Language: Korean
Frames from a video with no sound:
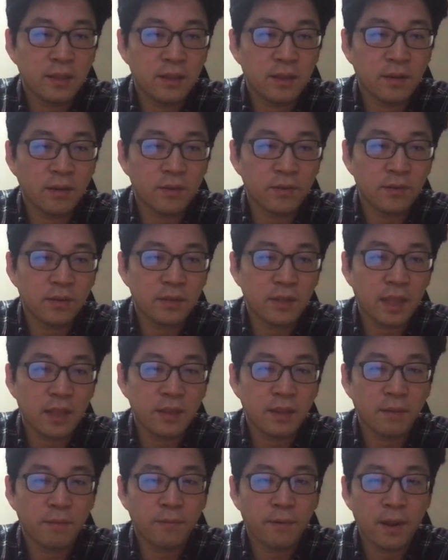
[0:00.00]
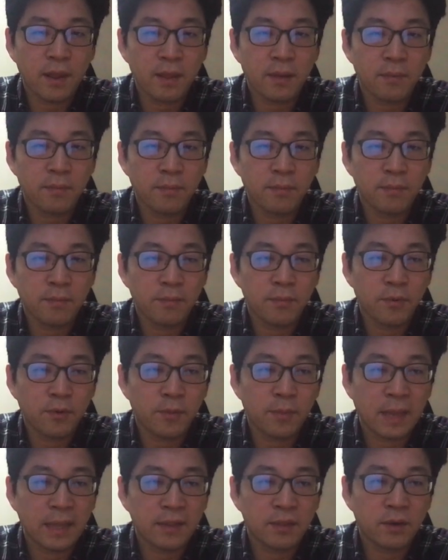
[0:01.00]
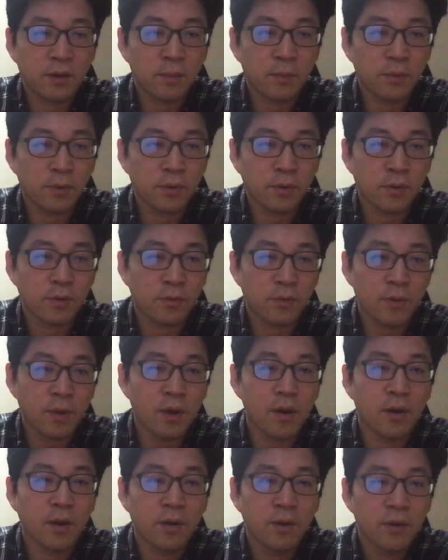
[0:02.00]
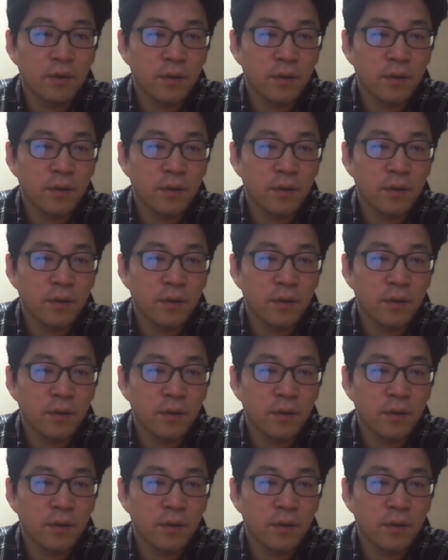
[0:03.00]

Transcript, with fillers: 이것을 데이터 프레임으로 만들어 보는 거고요.